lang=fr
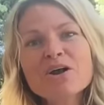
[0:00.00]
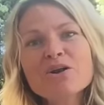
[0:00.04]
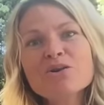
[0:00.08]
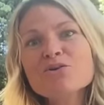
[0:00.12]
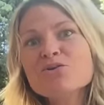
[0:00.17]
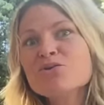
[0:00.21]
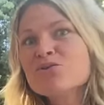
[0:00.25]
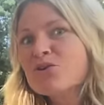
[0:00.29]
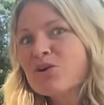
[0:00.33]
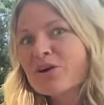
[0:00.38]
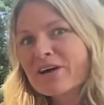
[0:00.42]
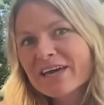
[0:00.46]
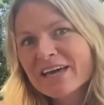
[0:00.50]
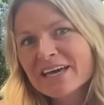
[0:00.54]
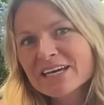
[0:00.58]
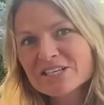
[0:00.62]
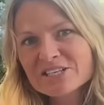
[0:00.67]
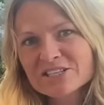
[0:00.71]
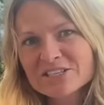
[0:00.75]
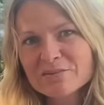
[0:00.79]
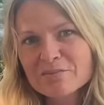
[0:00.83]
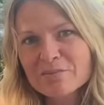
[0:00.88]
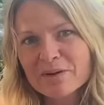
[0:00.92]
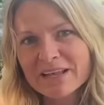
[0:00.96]
le
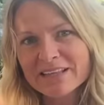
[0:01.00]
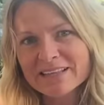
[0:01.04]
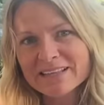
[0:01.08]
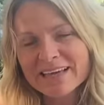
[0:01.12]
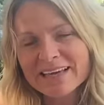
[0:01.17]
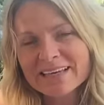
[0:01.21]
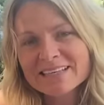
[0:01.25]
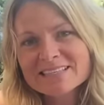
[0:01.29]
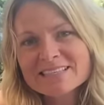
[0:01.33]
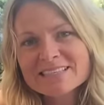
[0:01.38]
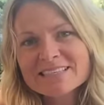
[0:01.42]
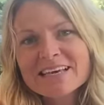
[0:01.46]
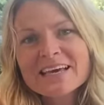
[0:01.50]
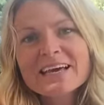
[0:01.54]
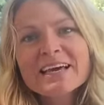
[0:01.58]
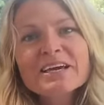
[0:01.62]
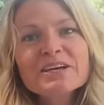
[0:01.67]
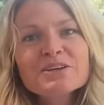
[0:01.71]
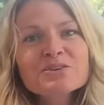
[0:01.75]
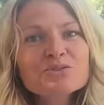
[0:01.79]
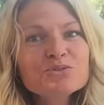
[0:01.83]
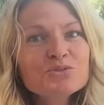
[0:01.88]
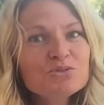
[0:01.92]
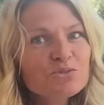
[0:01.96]
langage des planètes
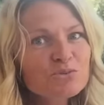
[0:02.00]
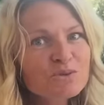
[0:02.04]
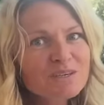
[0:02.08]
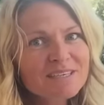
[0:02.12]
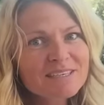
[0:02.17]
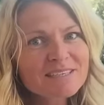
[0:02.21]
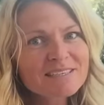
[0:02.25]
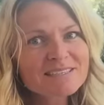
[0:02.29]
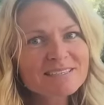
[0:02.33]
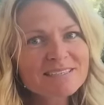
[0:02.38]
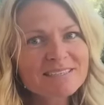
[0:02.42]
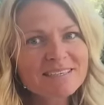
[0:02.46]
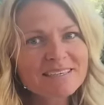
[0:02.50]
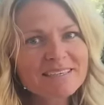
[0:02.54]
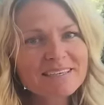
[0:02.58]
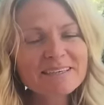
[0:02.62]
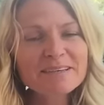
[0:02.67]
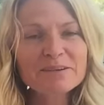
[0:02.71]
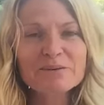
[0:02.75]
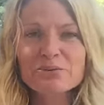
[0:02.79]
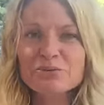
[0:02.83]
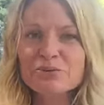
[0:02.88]
nous guider